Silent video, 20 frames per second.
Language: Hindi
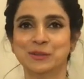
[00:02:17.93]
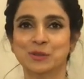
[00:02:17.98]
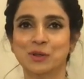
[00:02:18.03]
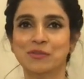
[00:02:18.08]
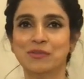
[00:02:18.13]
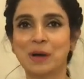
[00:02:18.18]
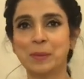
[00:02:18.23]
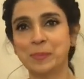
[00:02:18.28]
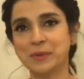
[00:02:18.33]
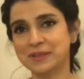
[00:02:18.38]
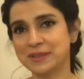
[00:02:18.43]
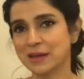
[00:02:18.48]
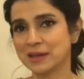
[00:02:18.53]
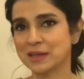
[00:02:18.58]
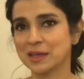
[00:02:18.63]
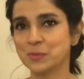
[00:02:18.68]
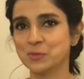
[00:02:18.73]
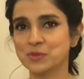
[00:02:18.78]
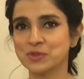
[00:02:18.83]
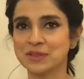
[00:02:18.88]
तो वापस
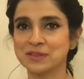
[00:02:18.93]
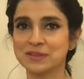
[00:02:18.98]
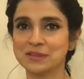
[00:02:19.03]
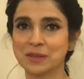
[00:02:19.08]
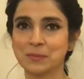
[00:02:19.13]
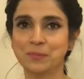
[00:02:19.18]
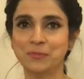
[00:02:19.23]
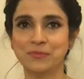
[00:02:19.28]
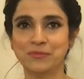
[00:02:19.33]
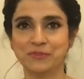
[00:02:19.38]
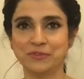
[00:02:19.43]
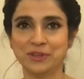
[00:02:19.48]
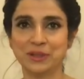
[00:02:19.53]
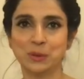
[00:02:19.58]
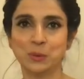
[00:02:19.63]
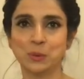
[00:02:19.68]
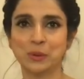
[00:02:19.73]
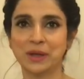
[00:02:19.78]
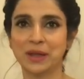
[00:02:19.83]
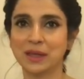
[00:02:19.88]
आके मुझे सब
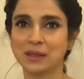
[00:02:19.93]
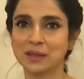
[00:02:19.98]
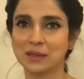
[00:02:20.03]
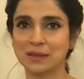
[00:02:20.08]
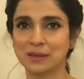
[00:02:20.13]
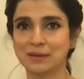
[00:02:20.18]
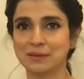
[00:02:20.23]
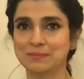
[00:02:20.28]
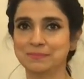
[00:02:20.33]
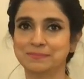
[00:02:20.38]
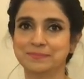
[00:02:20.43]
फील हो रहा है कि